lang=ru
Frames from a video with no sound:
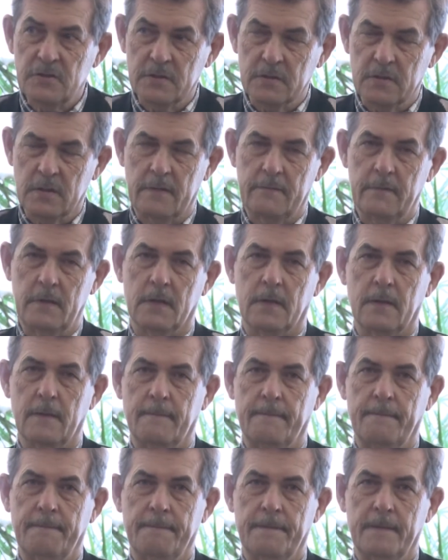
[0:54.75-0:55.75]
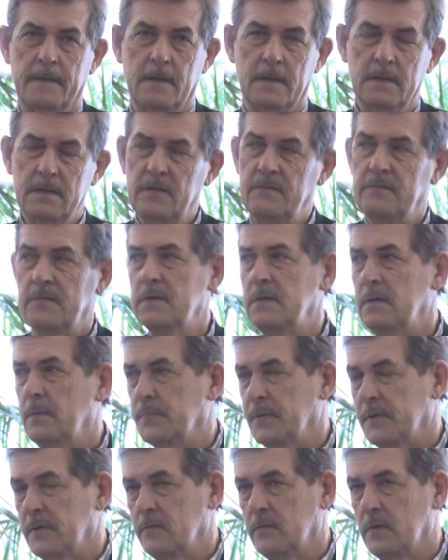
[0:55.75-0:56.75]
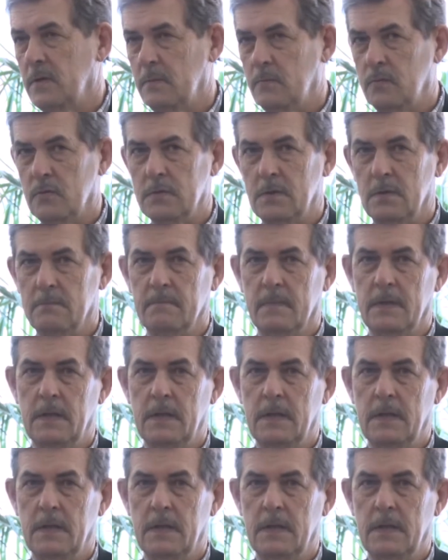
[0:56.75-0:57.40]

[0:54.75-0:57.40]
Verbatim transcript: человек, это видно по его работе